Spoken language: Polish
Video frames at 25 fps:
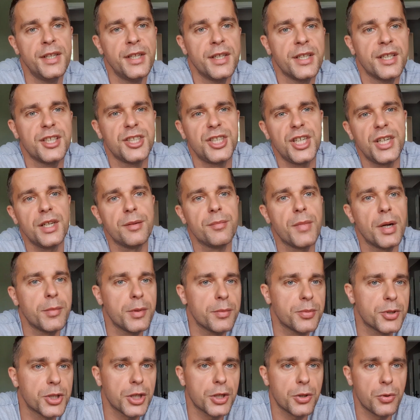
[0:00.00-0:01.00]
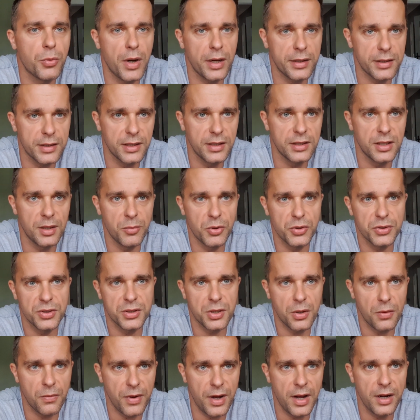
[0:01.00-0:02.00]
gdzie mamy przykład
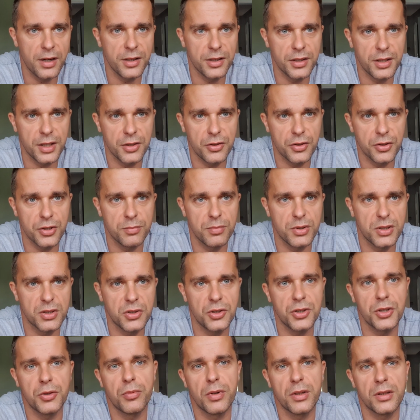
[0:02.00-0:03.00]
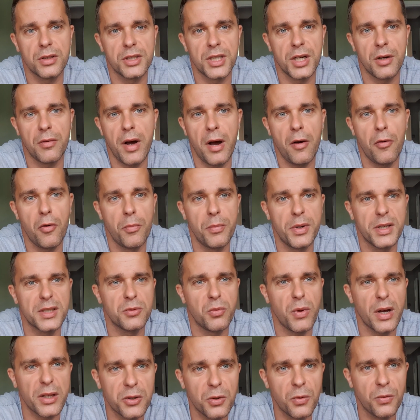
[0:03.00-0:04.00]
demonstrowalny tego, żeby coś działało bez
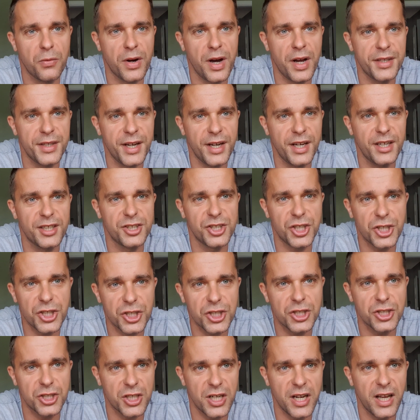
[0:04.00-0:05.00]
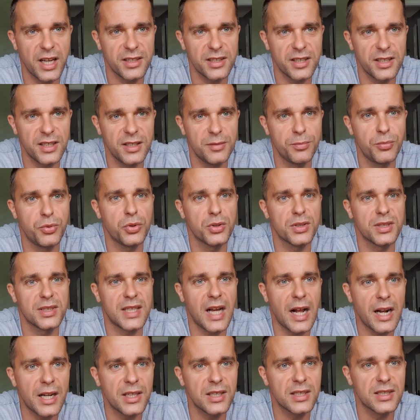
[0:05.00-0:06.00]
ładowania 10 lat i było
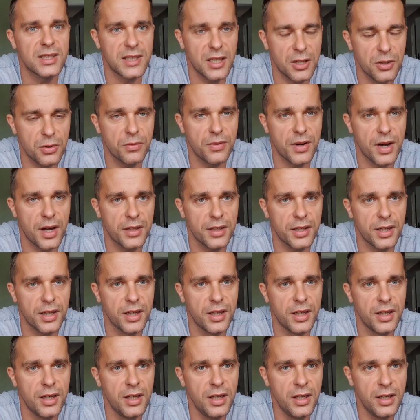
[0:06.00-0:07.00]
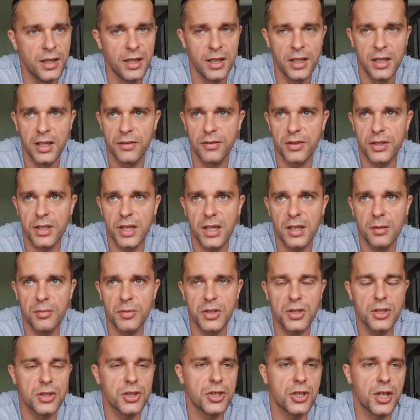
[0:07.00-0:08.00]
zdalnie sterowane. Wydaje mi
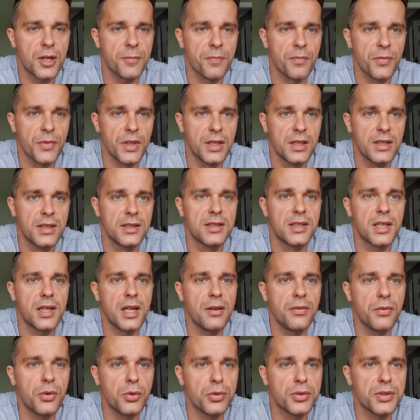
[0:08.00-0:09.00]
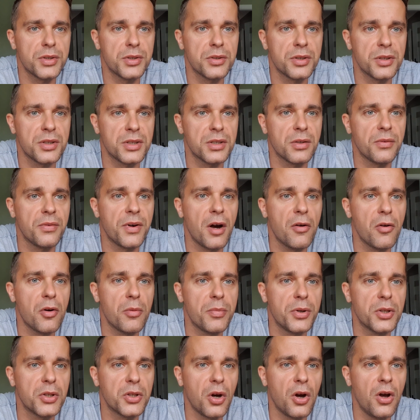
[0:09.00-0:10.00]
się, że
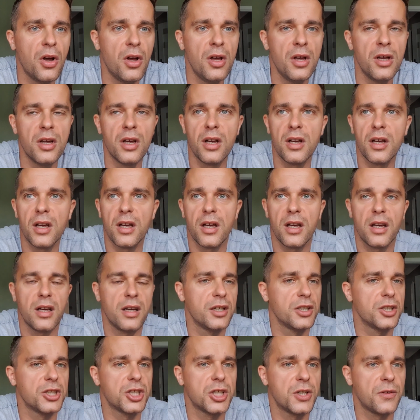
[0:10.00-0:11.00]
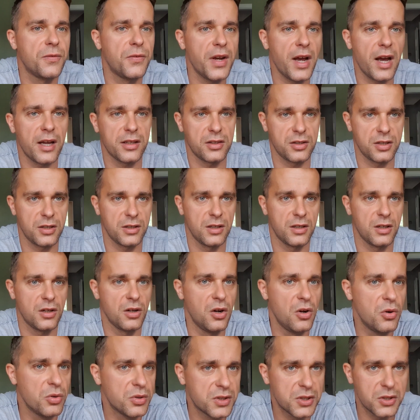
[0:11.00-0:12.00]
zrewolucjonizowałoby to e, świat,
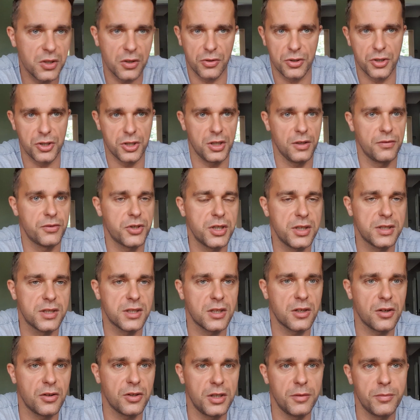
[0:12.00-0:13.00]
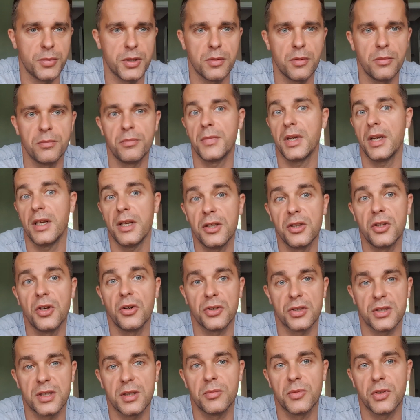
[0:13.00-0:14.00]
ludzkość i wszystko, gdybyśmy mieli
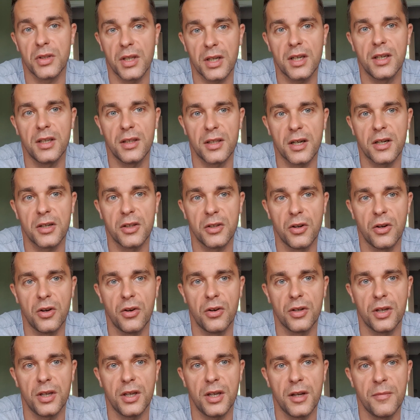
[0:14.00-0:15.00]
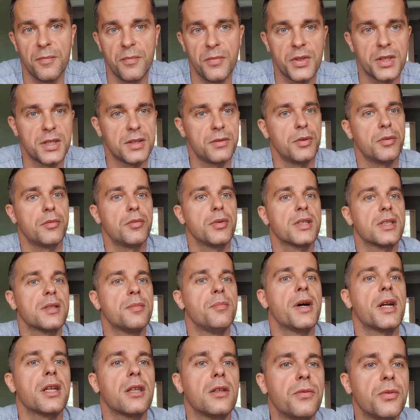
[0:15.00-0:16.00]
dostęp do takiej technologii, zwykłe
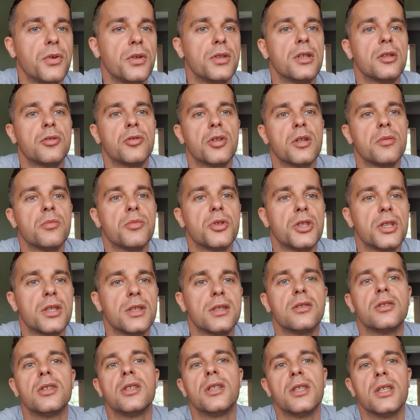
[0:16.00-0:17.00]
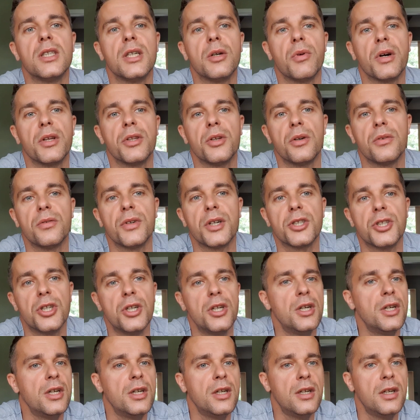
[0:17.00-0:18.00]
smartfony, które musicie codziennie ładować.
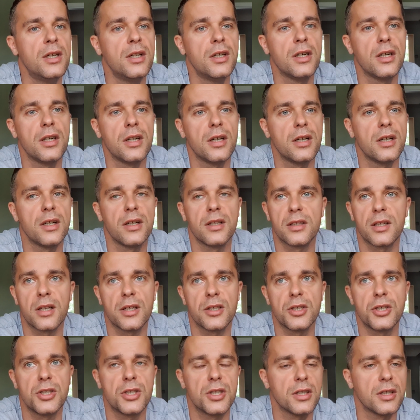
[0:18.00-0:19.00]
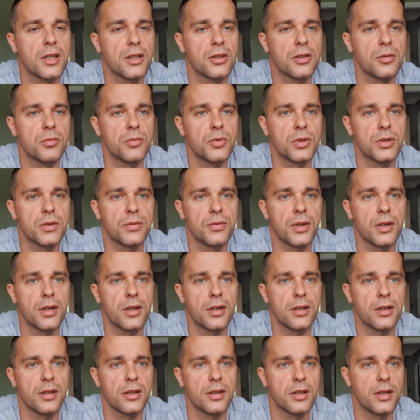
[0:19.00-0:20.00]
E, tracicie na to mnóstwo
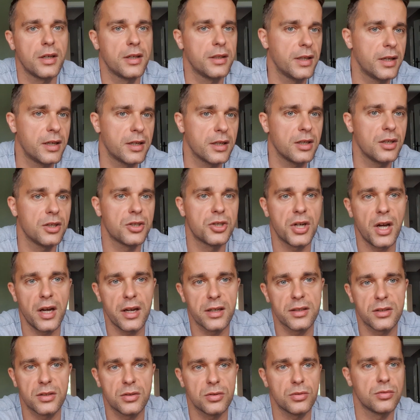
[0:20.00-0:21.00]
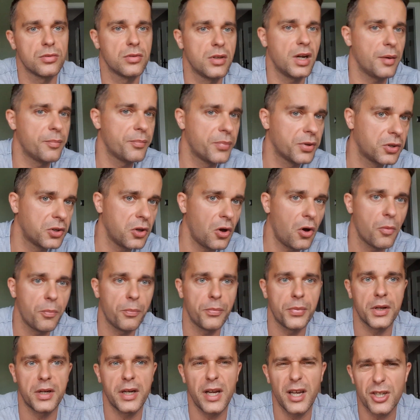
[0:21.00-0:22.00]
e, energii, czasu,
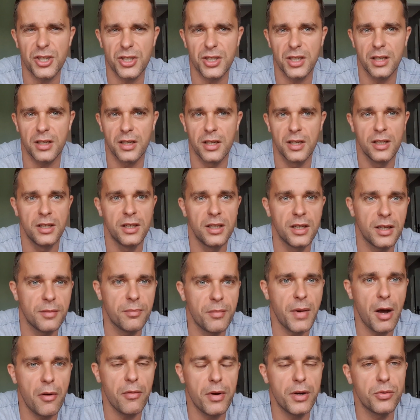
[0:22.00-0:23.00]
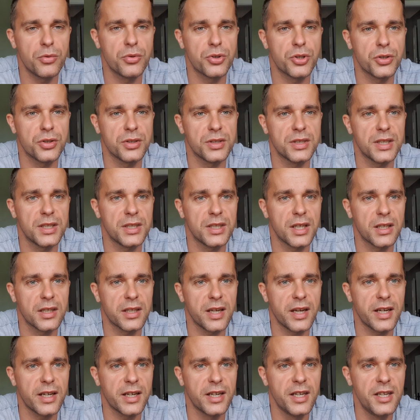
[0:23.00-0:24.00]
laptopy, każde e, małe urządzenia,
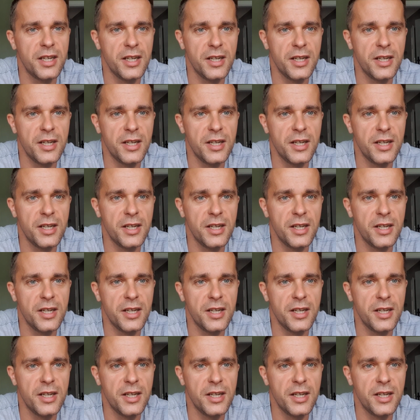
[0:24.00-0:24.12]
tak?